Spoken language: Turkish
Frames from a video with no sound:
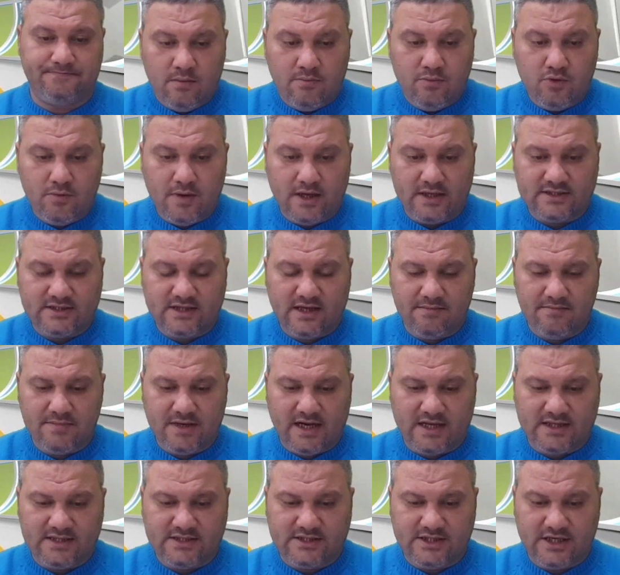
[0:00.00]
Ee, bu maçtan
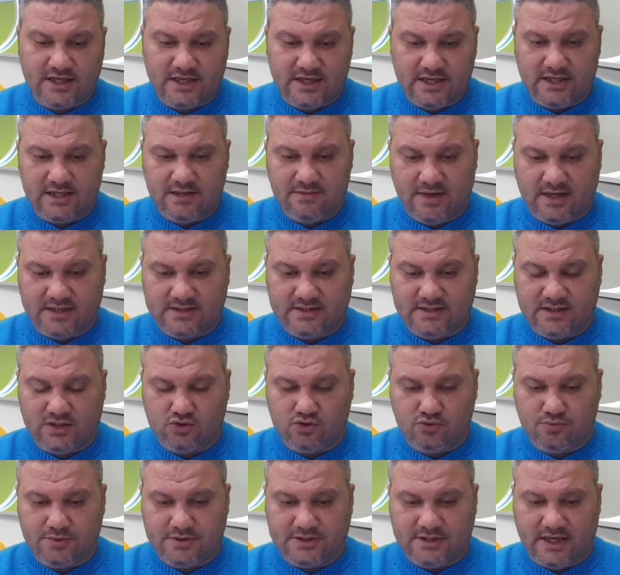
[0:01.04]
biraz çekindim aslında
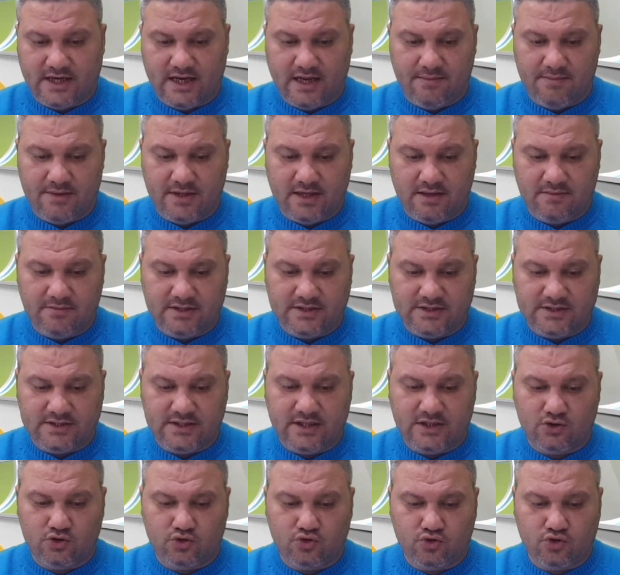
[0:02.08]
sürpriz arayabilir miyiz
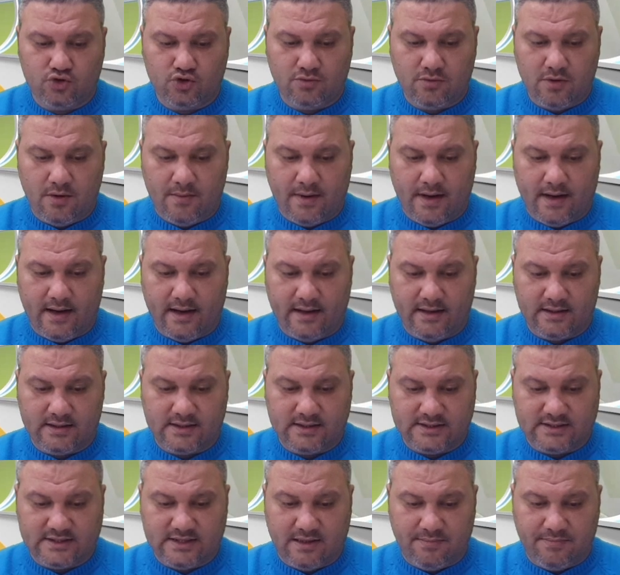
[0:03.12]
diye düşündüm ama hani
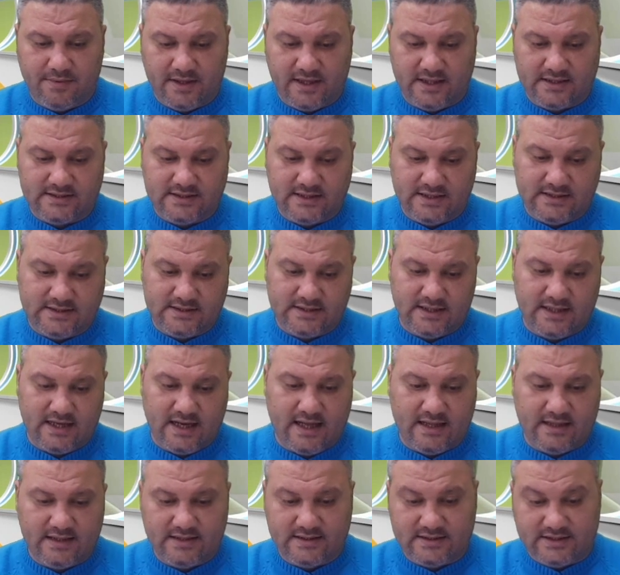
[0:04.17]
Crystal Palace Leicester'ı
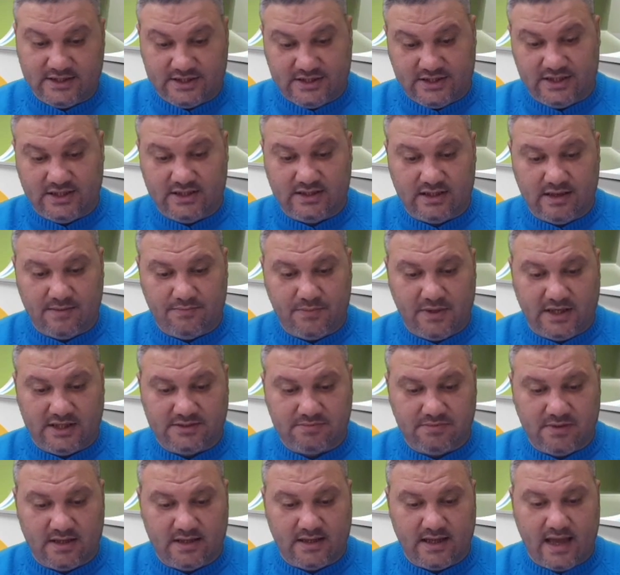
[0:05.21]
yendi, City'yi
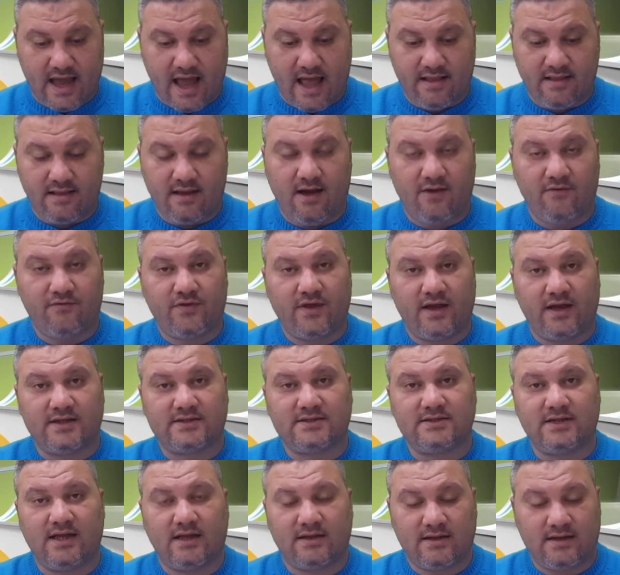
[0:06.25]
deplasmanda yendi. Hafta
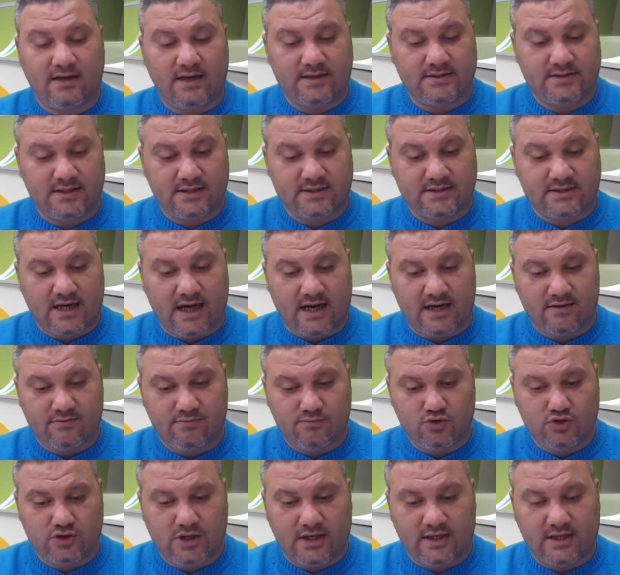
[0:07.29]
arasında hatırlarsanız Cardiff
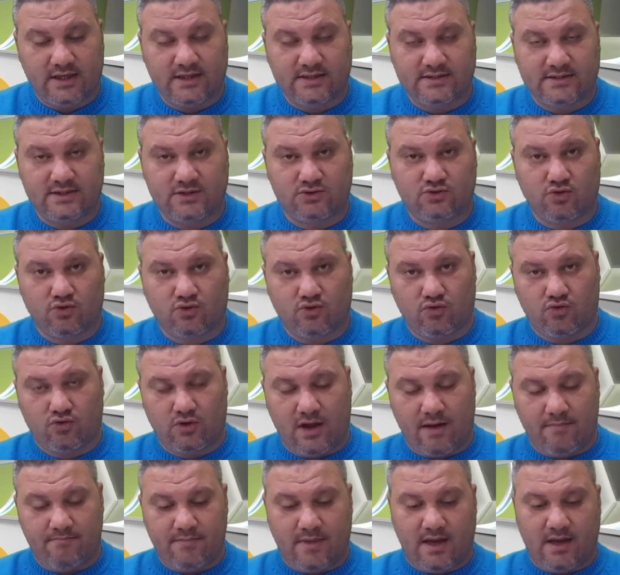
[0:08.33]
mücadelesinde çok
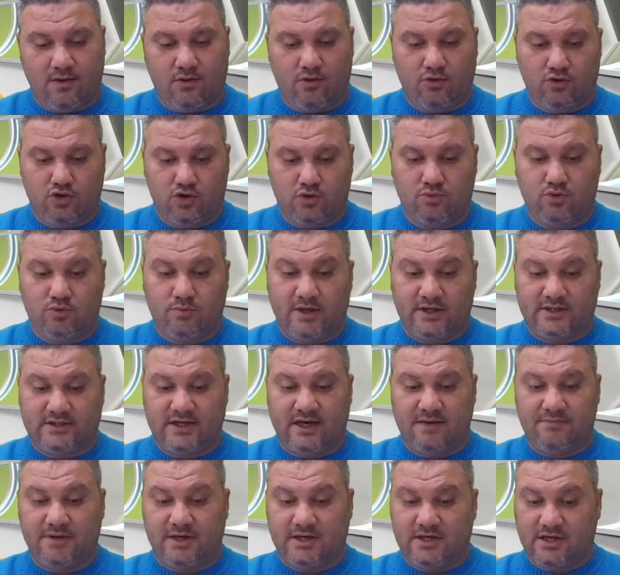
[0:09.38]
yüklenme olur bu
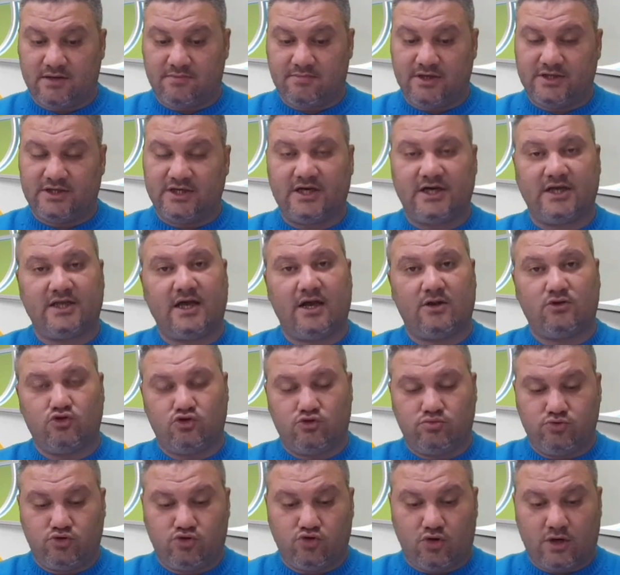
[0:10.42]
maça. Bir 45'e kadar
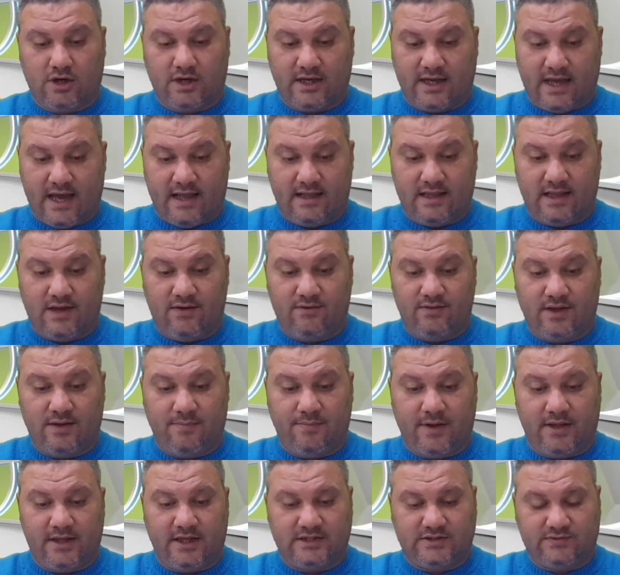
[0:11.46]
düşmüş oranı kendi
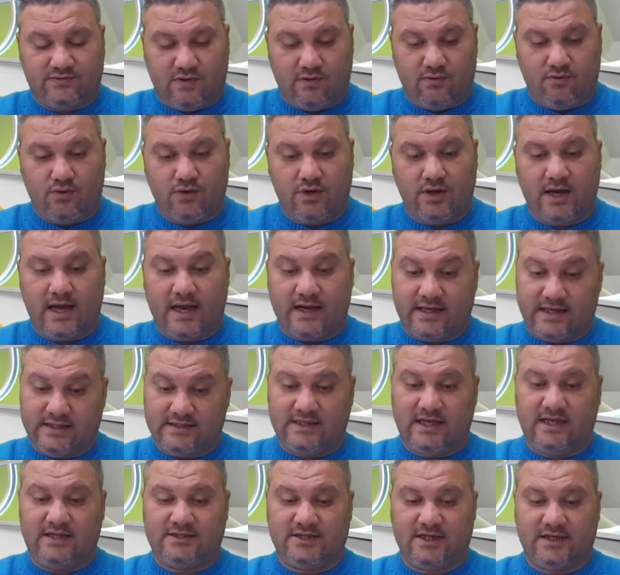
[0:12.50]
evinde Palace favori
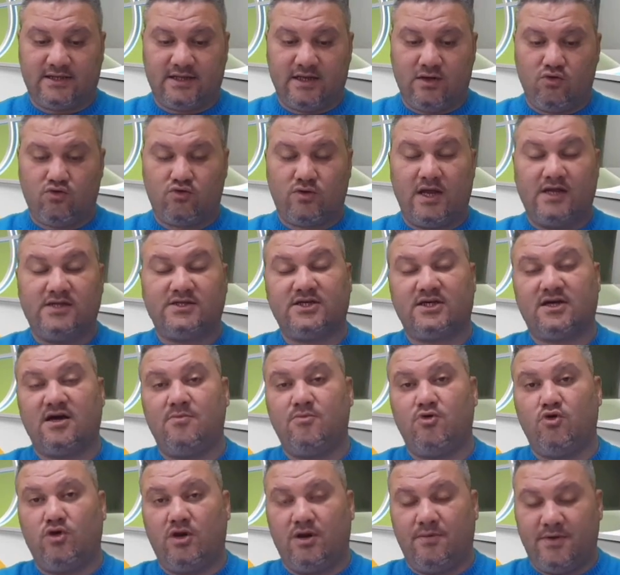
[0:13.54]
herkes alacak diye yüklenecek
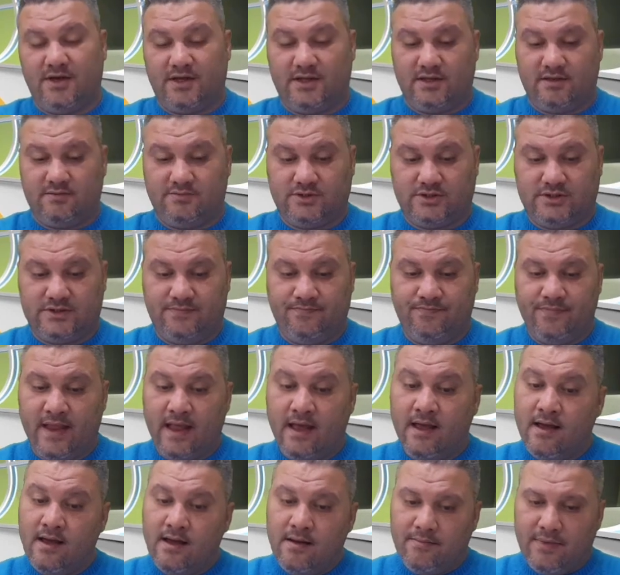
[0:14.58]
ama oynamayın demiştim
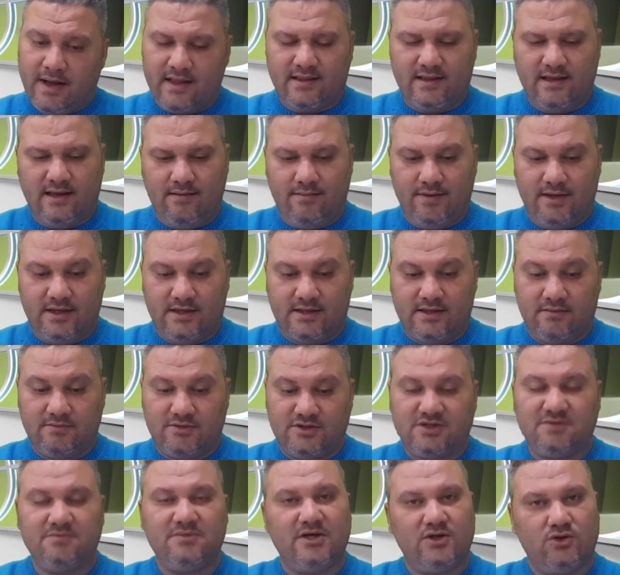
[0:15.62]
patlayabilir
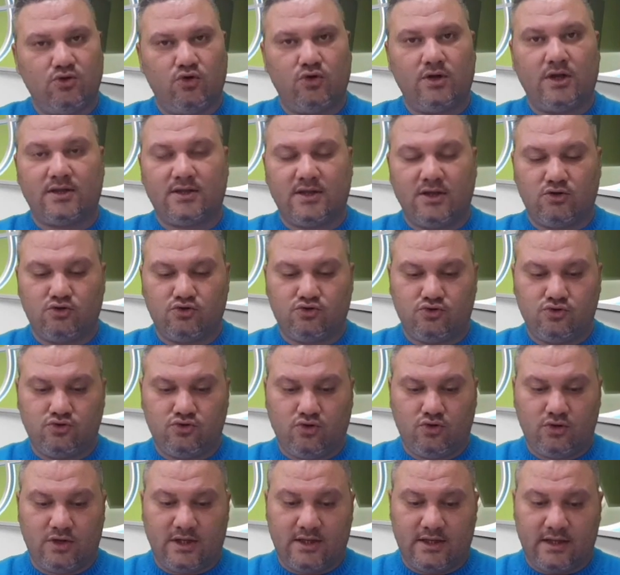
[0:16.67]
demiştim. İyi de oynadılar,
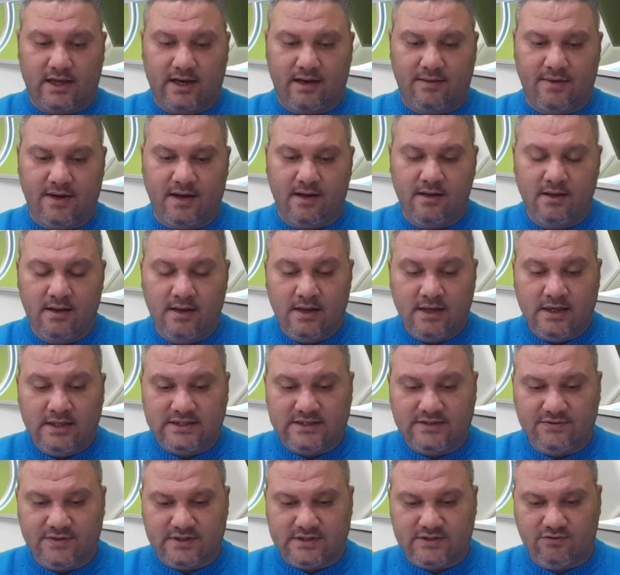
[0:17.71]
üstünde oynadılar ama
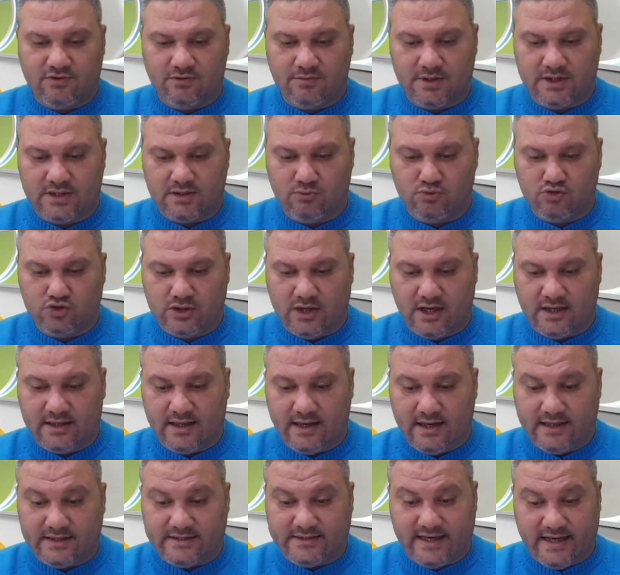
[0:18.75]
0-0 bitti
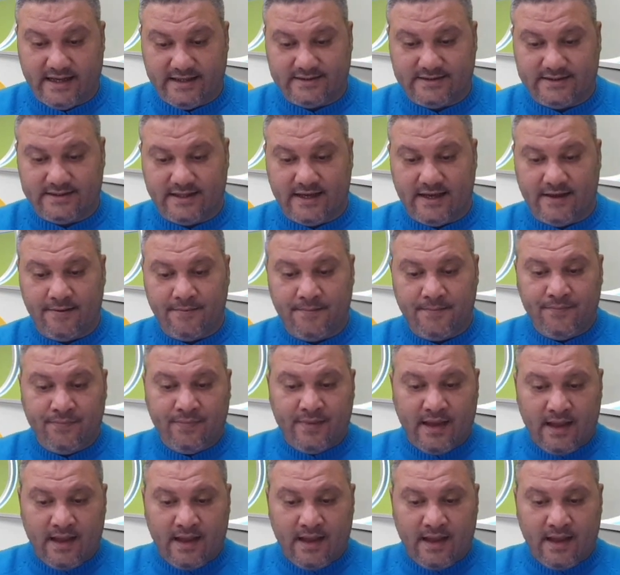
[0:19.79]
mücadele. Chelsea'de